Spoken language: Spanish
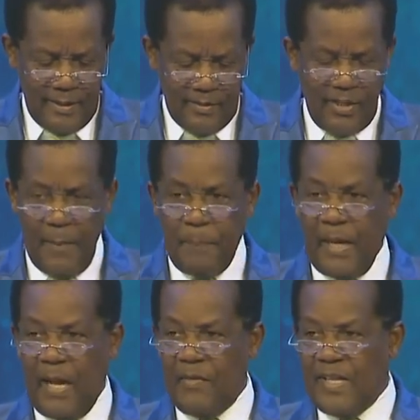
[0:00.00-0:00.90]

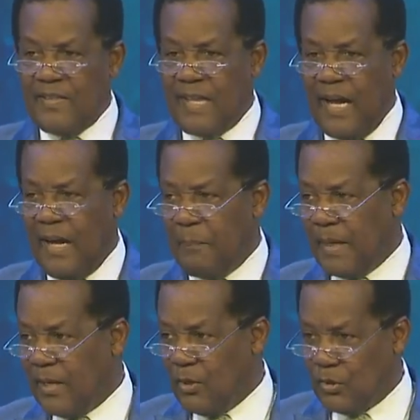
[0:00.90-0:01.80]
siempre la ventaja
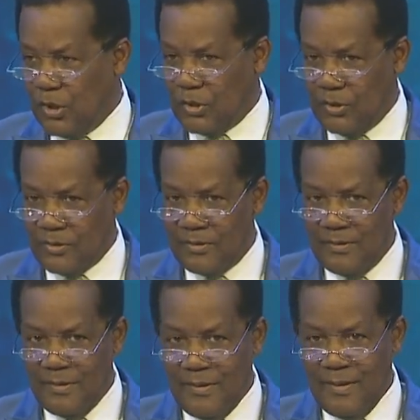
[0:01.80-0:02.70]
para nosotros.
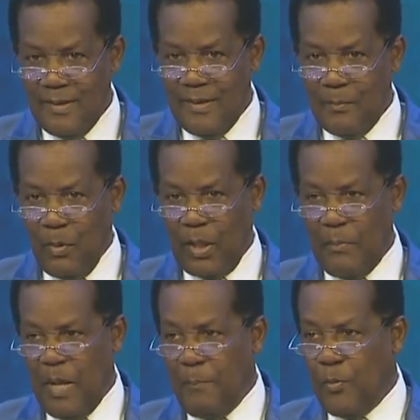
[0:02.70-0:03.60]
Porque
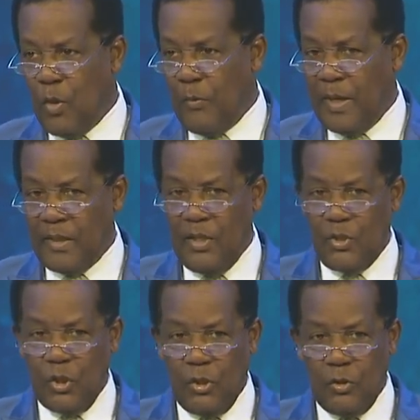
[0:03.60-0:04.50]
bien pudo haber
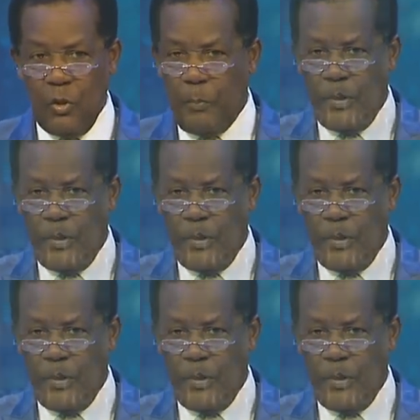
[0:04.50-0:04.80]
dicho, no